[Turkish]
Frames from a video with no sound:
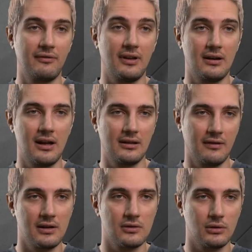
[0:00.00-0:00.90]

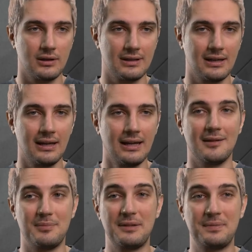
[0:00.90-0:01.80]
Ferrari'de var. Dolayısıyla
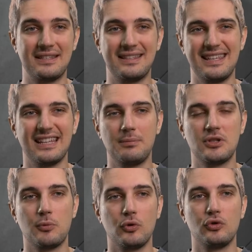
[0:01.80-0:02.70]
e, bir pistte
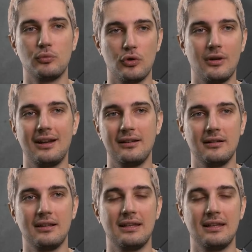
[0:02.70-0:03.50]
70 podyumu gören e,